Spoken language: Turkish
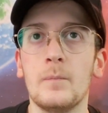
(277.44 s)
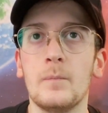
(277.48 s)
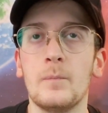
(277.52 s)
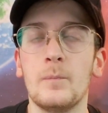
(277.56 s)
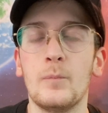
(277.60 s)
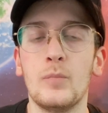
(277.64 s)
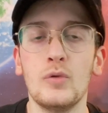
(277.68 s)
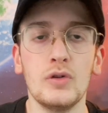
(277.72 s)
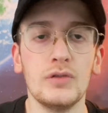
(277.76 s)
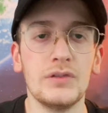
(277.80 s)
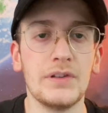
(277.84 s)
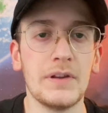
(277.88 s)

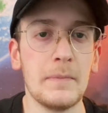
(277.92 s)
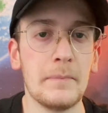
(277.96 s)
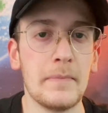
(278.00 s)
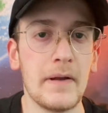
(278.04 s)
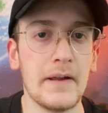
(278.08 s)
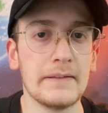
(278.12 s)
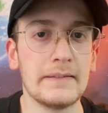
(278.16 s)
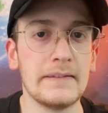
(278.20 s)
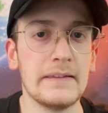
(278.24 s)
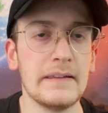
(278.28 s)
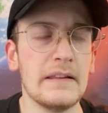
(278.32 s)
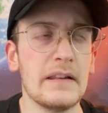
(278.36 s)
Bunu da
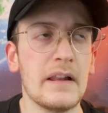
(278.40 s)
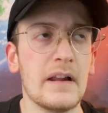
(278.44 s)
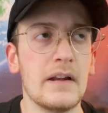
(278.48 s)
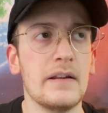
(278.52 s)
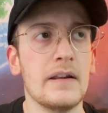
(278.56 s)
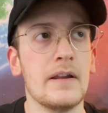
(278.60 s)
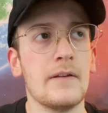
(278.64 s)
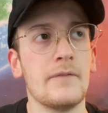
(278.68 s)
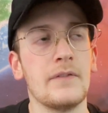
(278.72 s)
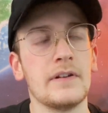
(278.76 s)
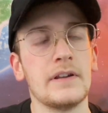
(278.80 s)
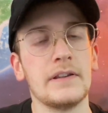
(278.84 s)
belki
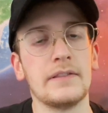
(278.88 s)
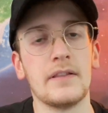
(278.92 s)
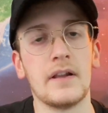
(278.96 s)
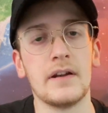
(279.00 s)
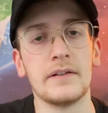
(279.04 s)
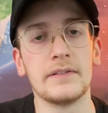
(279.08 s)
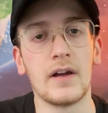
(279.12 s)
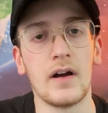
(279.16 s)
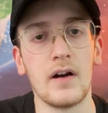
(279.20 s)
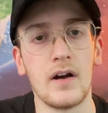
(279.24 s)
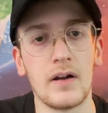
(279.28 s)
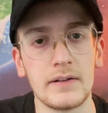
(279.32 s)
ilerleyen
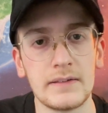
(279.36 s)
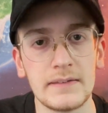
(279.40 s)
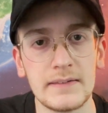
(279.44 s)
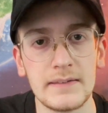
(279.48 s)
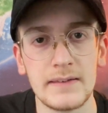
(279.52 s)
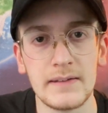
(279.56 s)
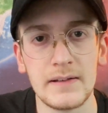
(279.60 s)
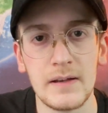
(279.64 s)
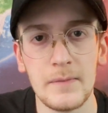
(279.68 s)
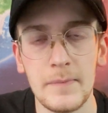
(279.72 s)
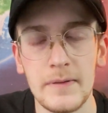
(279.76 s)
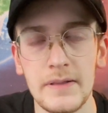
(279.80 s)
vakitlerde
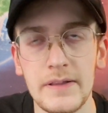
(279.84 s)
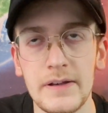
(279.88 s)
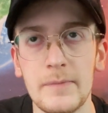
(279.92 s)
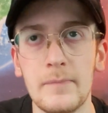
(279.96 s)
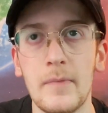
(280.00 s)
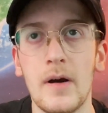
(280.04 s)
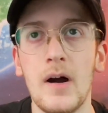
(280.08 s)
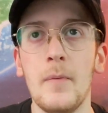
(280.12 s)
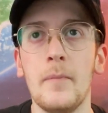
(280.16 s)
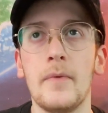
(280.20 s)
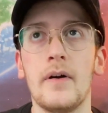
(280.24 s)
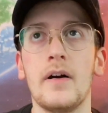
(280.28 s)

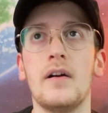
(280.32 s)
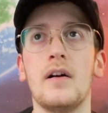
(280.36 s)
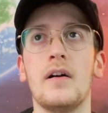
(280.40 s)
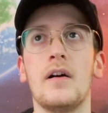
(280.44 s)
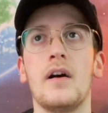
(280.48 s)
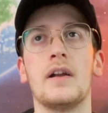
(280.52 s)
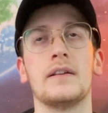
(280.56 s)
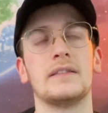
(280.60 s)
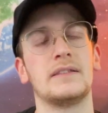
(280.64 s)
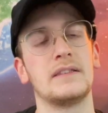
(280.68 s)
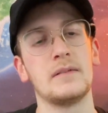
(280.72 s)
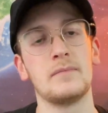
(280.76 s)
arttırabilirim ama
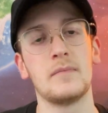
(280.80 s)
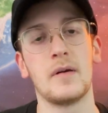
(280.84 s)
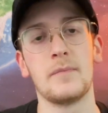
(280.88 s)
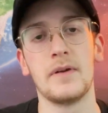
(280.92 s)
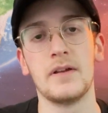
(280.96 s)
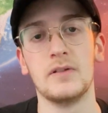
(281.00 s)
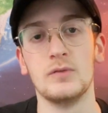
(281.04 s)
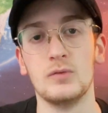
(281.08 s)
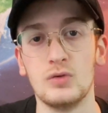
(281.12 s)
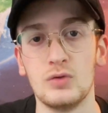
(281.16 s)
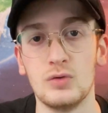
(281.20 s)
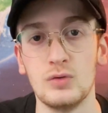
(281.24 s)

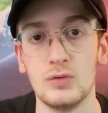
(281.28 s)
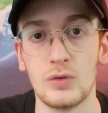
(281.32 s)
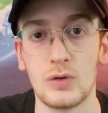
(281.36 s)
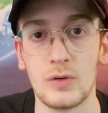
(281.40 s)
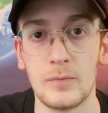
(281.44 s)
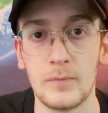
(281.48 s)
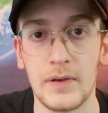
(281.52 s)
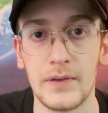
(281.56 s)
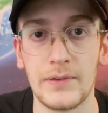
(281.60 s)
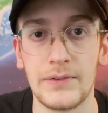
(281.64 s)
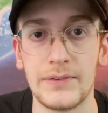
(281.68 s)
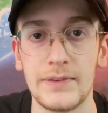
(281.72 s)
arttırmamayı
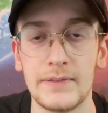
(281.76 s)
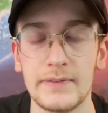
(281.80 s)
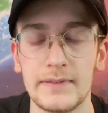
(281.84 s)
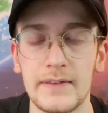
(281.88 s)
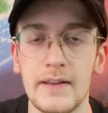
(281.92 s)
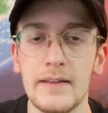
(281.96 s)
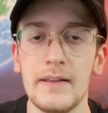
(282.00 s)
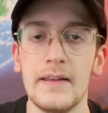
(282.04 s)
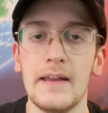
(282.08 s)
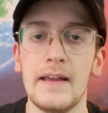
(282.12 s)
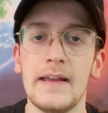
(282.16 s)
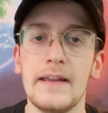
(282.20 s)
düşünüyorum
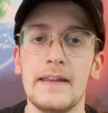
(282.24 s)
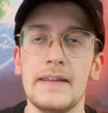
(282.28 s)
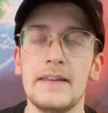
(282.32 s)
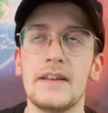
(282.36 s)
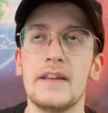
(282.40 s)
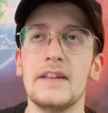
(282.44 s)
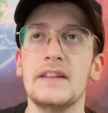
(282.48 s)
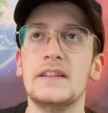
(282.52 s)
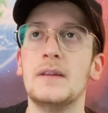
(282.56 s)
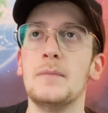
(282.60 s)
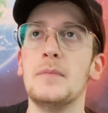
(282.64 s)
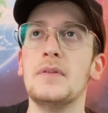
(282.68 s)
aslında. Yine
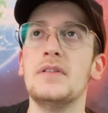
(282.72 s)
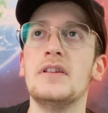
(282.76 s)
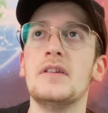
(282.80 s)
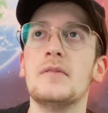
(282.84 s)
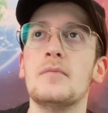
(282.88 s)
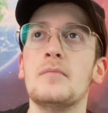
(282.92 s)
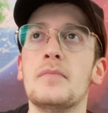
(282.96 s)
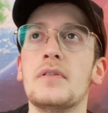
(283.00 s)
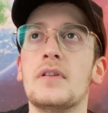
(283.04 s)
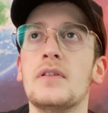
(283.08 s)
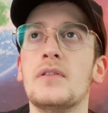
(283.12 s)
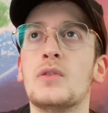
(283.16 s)

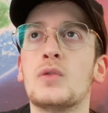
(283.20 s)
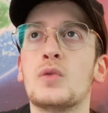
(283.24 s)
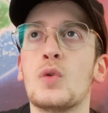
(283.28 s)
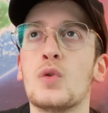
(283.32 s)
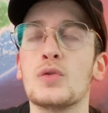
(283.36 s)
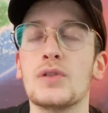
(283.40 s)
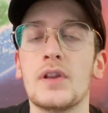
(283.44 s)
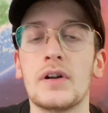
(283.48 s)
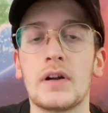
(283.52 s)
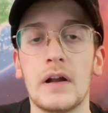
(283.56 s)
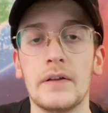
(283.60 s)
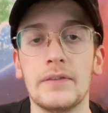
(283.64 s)
2021'in
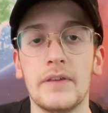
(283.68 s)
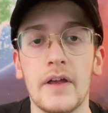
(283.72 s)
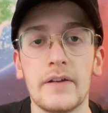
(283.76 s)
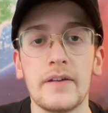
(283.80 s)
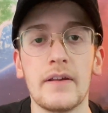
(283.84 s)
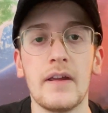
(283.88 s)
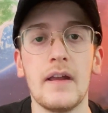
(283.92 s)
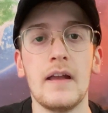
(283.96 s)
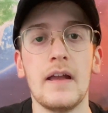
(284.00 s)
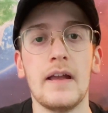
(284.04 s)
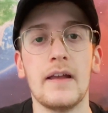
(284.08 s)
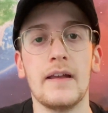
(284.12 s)
sonuna kadar
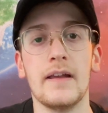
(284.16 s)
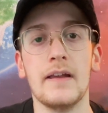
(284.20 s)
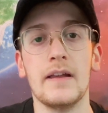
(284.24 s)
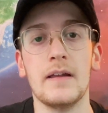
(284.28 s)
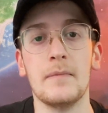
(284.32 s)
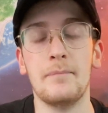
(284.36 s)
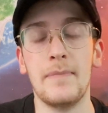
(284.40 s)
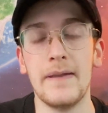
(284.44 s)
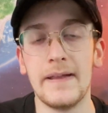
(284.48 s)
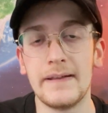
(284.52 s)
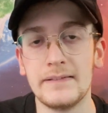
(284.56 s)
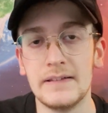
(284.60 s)

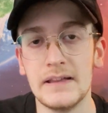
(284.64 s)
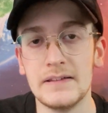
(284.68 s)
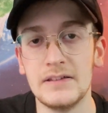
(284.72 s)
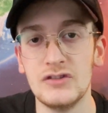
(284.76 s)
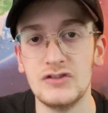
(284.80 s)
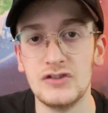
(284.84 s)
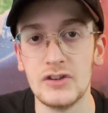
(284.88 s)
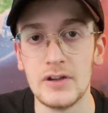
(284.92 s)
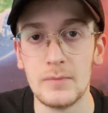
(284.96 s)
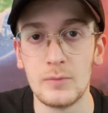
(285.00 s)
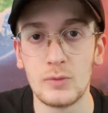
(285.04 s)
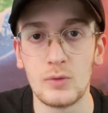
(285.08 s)
e,
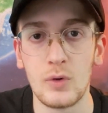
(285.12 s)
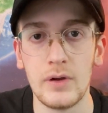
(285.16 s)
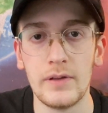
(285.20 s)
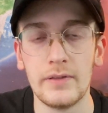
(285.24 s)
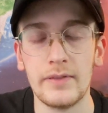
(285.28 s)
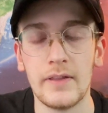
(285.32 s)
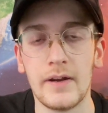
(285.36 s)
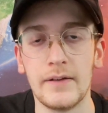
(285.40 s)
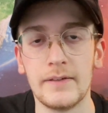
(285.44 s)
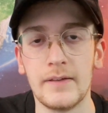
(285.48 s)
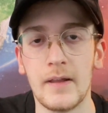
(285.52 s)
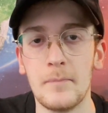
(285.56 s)
bekleteceğim
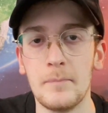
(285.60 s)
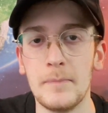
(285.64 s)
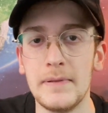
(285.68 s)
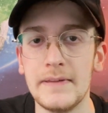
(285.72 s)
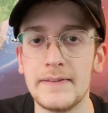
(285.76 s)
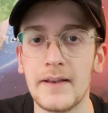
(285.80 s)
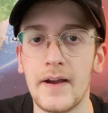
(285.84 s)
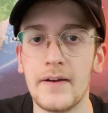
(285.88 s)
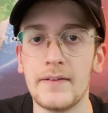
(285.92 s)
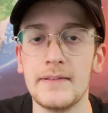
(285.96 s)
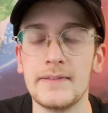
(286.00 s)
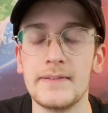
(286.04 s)
coinlerden bir
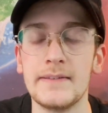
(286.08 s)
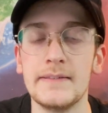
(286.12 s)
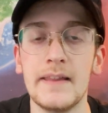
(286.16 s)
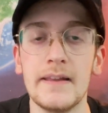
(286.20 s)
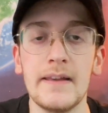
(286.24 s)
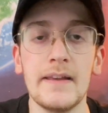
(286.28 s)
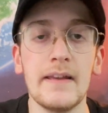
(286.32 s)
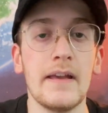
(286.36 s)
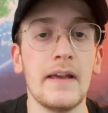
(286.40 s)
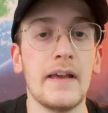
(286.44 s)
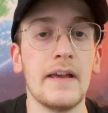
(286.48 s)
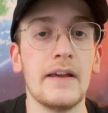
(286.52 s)
tanesi
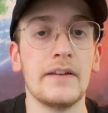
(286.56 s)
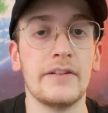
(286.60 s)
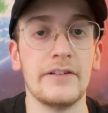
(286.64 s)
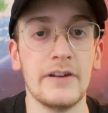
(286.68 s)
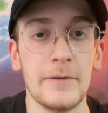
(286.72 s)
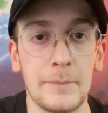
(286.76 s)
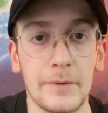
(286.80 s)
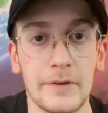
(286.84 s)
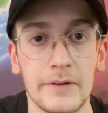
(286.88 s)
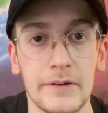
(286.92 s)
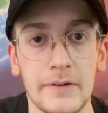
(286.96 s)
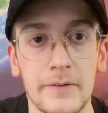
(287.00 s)
de
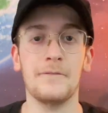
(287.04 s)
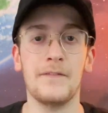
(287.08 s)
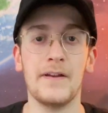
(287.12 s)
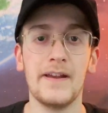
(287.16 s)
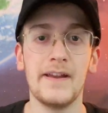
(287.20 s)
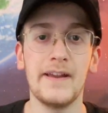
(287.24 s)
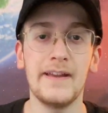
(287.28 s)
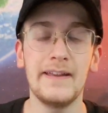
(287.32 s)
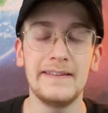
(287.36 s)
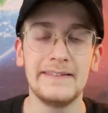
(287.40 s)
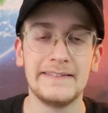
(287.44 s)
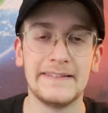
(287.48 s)
Ripple.
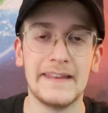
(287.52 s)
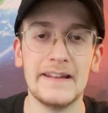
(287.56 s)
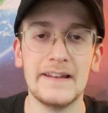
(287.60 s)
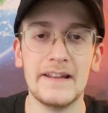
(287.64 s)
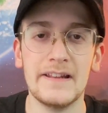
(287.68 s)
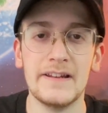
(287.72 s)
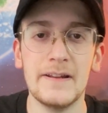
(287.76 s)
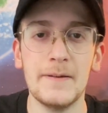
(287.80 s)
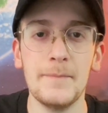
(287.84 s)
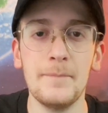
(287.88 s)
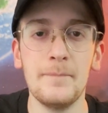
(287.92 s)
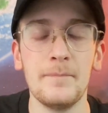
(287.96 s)
Ve
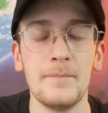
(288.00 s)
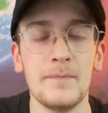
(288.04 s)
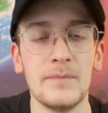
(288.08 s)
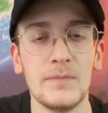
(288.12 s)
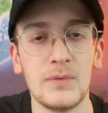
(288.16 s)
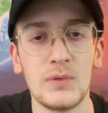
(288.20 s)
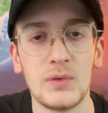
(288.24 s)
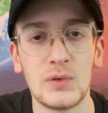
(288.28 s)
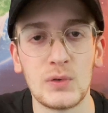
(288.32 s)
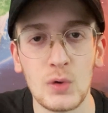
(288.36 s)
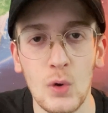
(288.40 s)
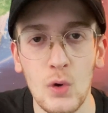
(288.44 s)
gelelim
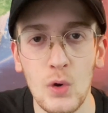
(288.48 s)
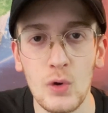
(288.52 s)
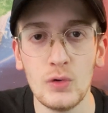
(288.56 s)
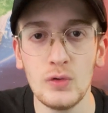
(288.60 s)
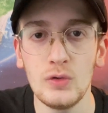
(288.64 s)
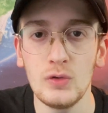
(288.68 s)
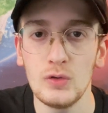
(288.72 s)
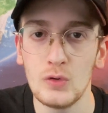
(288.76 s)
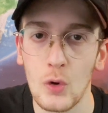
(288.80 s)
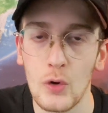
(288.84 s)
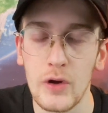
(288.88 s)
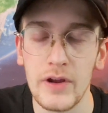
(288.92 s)
son
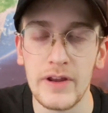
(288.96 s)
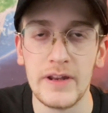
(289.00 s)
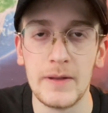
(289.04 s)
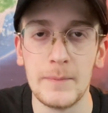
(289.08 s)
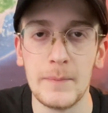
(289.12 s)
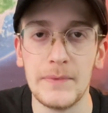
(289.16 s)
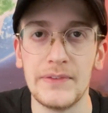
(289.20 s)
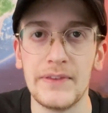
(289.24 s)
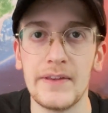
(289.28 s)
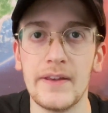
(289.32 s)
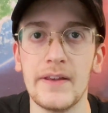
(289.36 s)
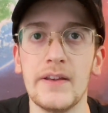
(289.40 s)

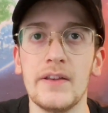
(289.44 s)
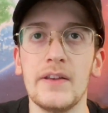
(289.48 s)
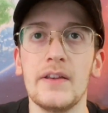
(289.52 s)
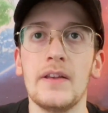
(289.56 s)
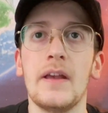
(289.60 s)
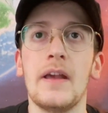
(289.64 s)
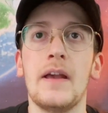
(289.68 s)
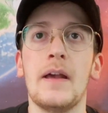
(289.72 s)
coinimize.